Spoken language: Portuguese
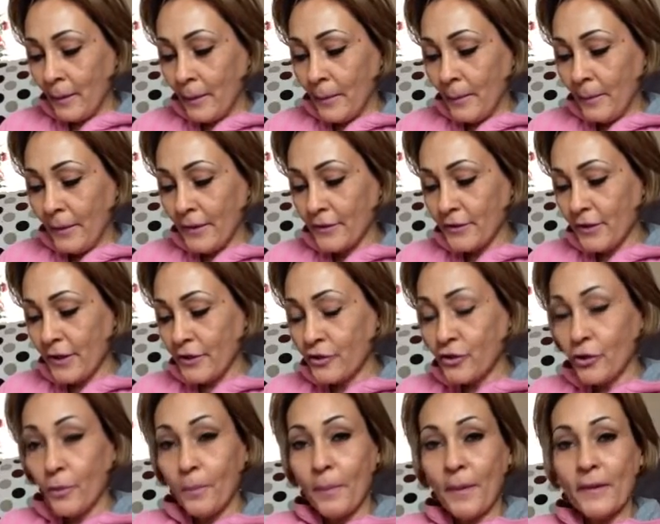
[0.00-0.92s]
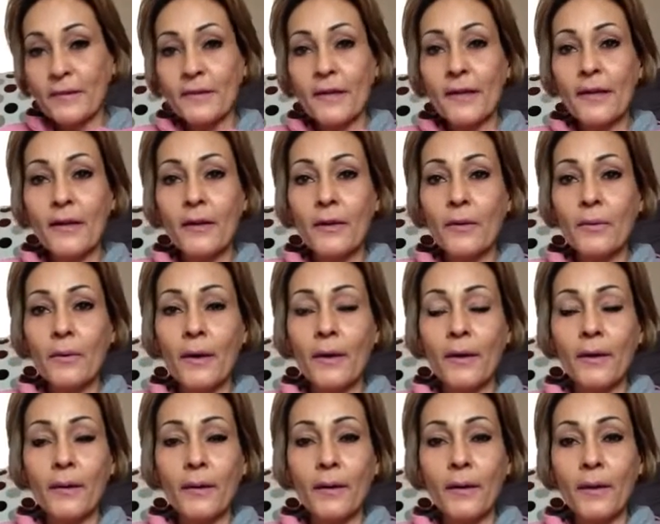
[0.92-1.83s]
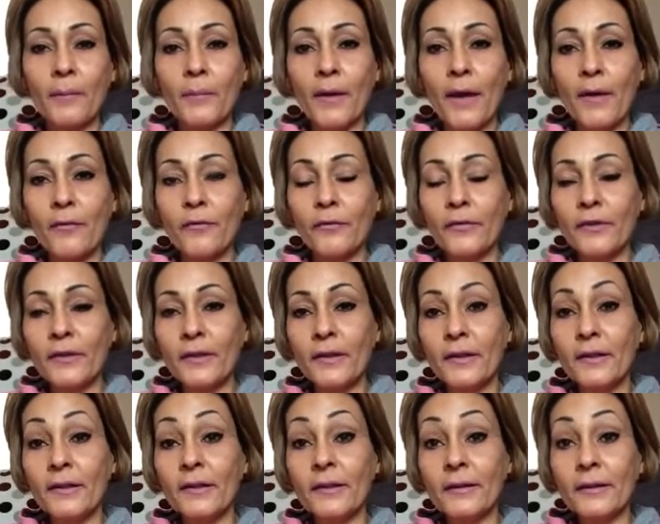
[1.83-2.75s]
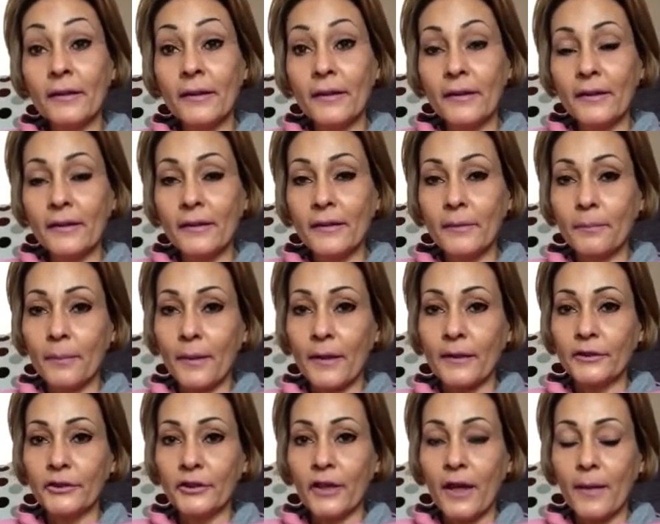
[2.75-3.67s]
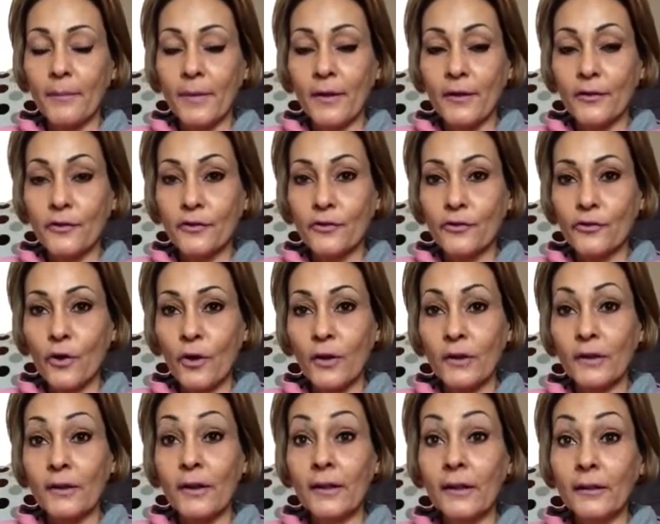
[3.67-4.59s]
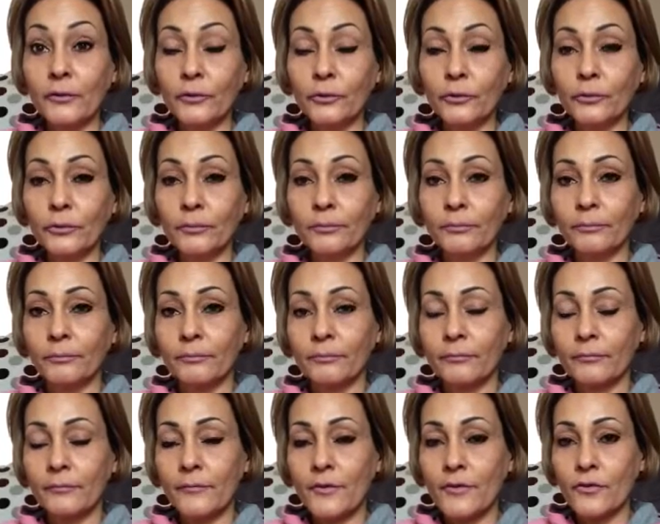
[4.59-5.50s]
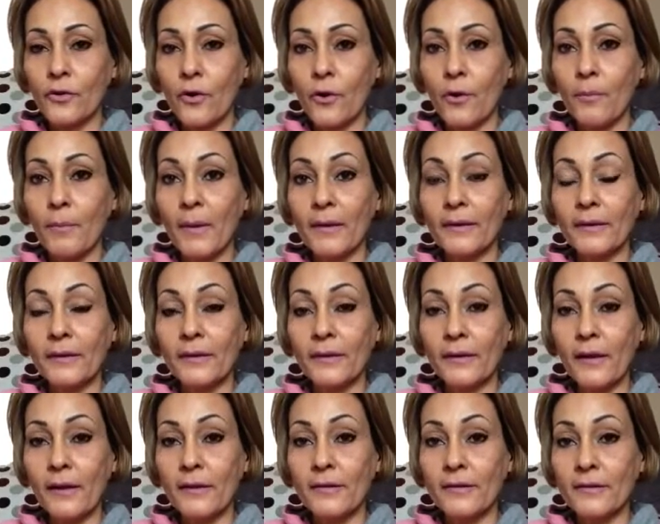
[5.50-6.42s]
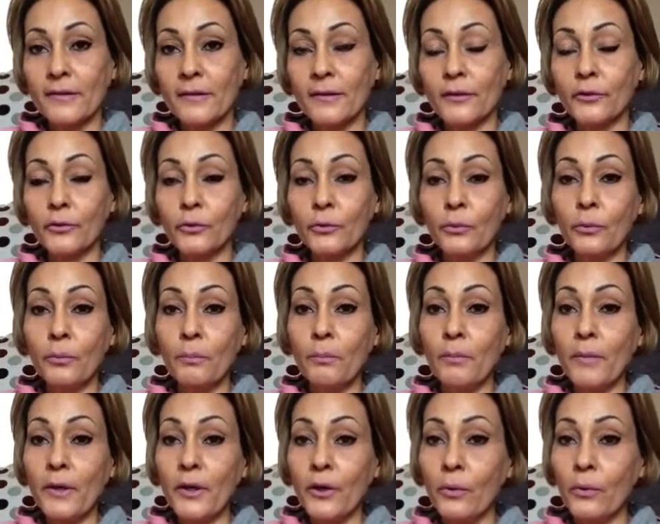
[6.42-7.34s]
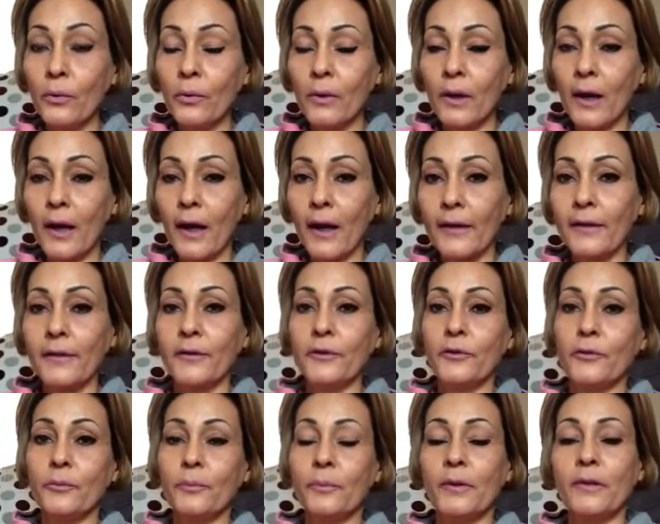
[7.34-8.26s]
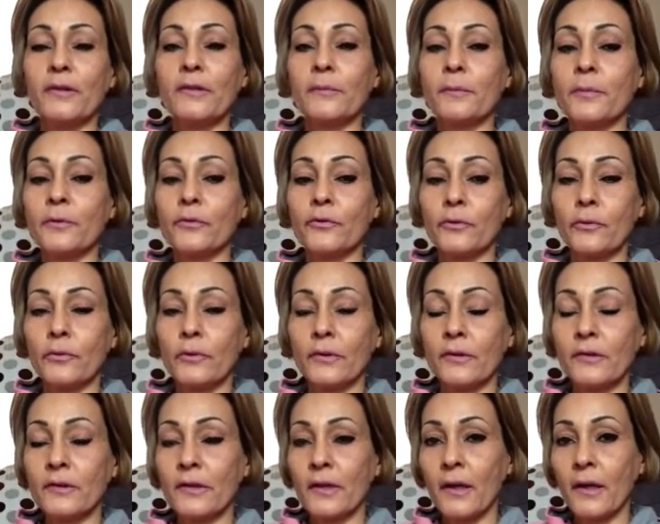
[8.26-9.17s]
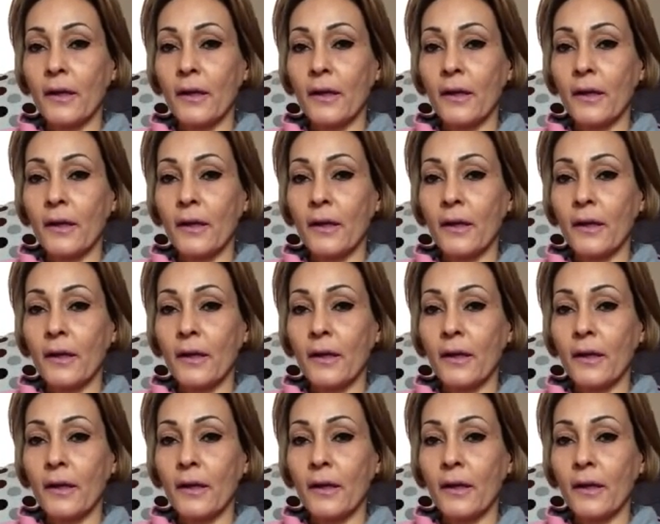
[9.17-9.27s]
Mas, gente, eu passei uma, a minha vida inteira praticamente só dando só materializando o meu carinho pelas pessoas.